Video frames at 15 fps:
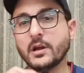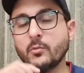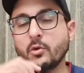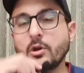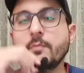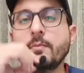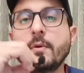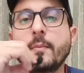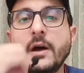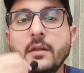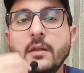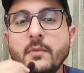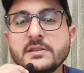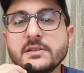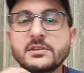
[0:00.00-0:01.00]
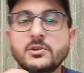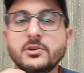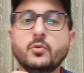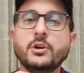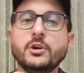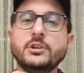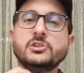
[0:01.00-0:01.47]
مهمه مع المصري
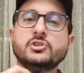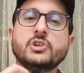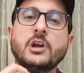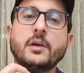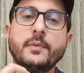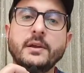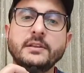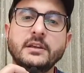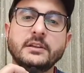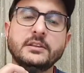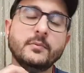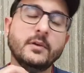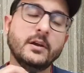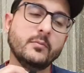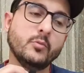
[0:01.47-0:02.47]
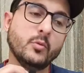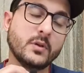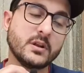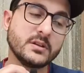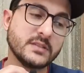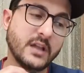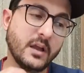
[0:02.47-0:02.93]
ومعين الشعباني هتبقى
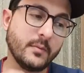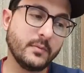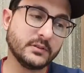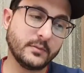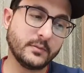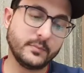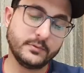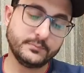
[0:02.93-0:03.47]
مباراه صعبه طبعا